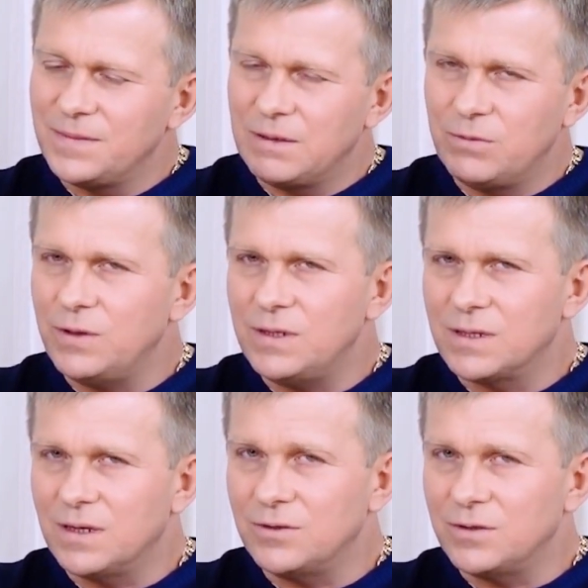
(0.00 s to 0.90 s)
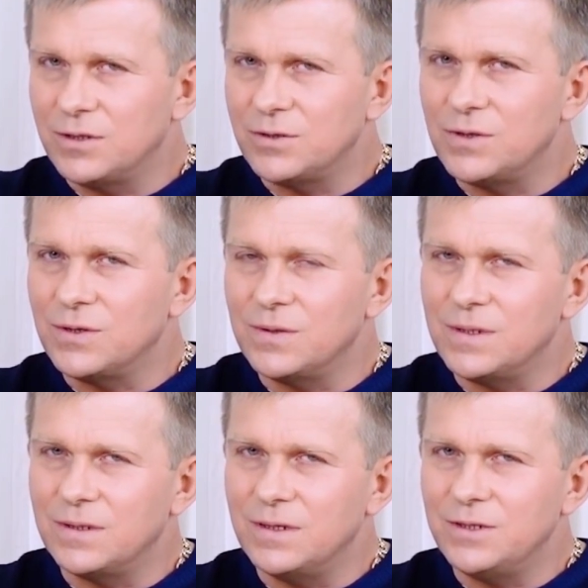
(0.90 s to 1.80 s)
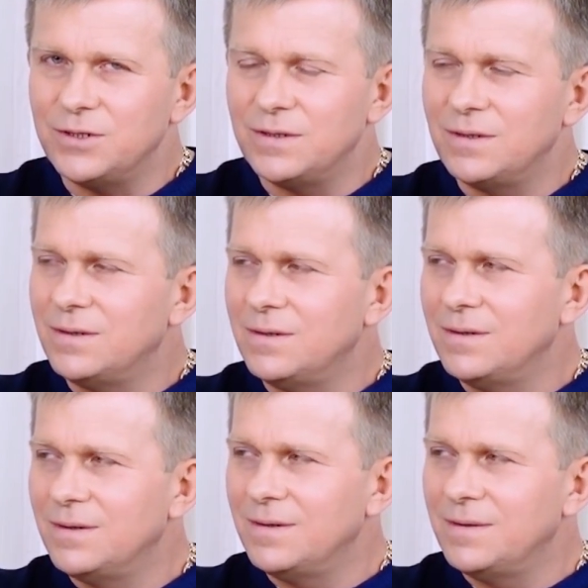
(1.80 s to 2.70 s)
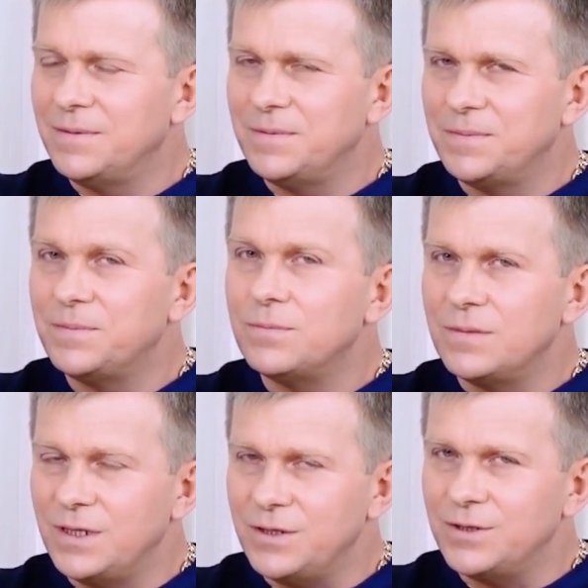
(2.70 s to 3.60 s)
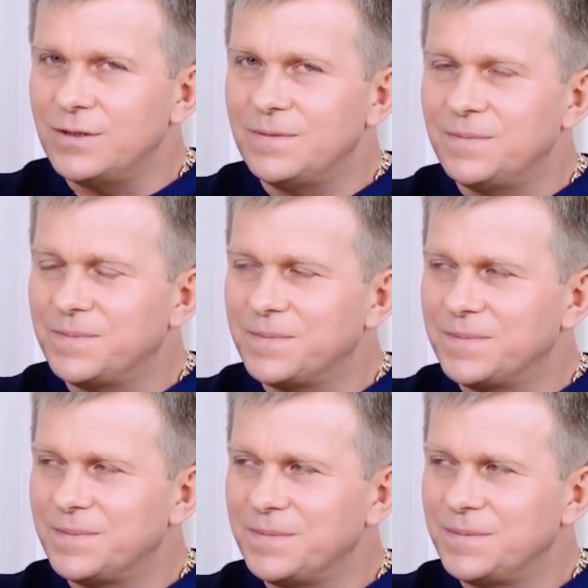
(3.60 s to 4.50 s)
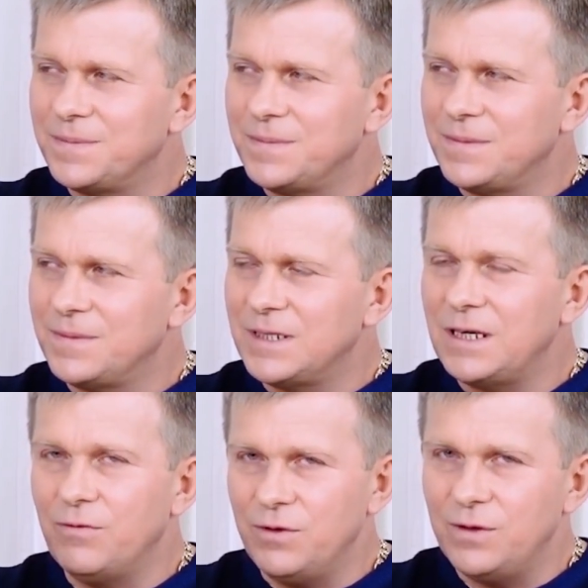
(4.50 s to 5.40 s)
Molti diranno, davvero il sole respira, respira